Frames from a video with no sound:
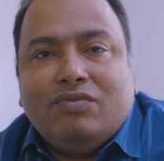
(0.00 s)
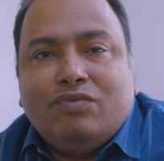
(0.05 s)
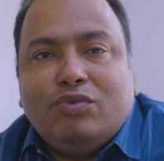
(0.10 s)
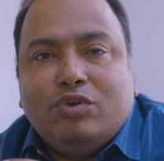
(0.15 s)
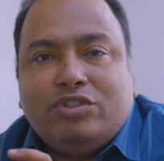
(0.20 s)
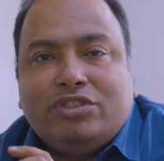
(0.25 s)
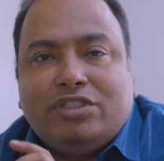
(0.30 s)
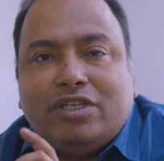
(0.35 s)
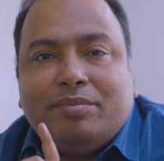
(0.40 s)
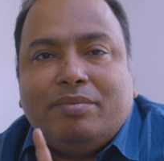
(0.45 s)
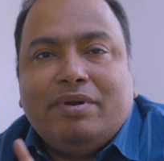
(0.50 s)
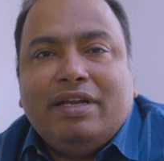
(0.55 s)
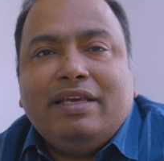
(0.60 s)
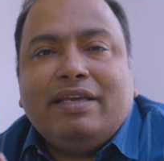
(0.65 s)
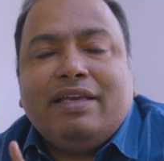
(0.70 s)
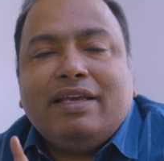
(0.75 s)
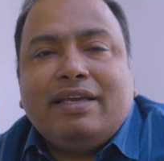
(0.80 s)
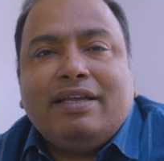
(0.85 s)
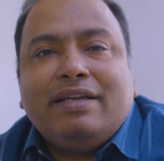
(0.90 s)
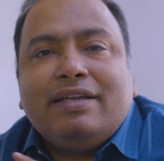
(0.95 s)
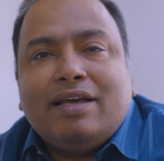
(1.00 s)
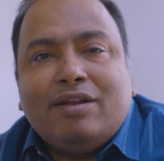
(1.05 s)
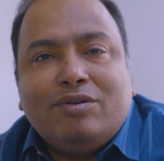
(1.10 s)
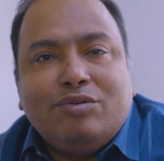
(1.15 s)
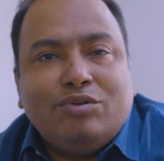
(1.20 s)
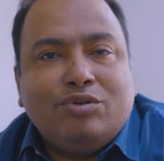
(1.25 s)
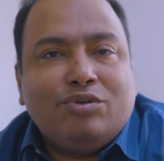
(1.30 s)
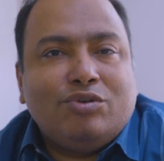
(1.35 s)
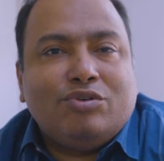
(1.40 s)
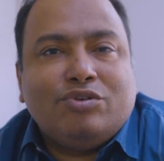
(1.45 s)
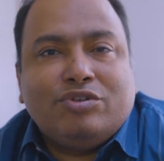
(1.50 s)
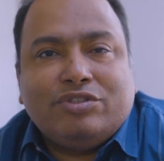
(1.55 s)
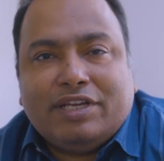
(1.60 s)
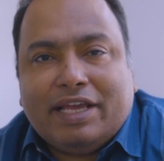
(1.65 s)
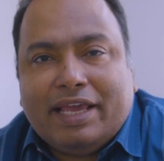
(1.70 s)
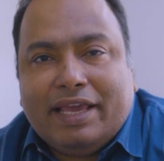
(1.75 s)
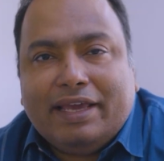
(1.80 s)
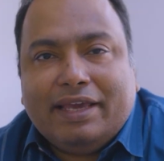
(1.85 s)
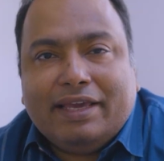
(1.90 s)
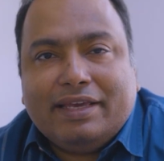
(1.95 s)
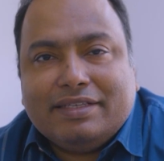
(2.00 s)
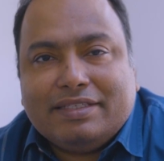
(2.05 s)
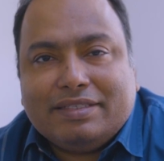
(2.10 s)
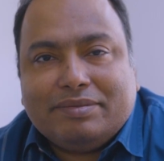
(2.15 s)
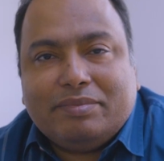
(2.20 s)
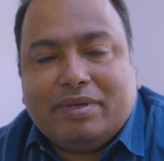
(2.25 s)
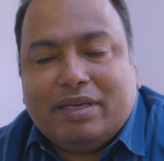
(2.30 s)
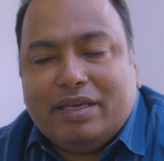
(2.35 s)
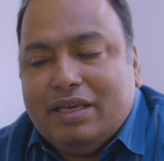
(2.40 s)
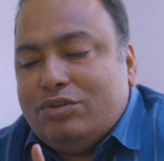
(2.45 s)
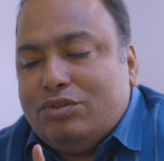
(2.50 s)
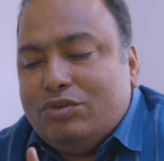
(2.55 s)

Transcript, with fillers: वो चमड़ी के कीटाणु ग्रो हो जाएंगे इसमें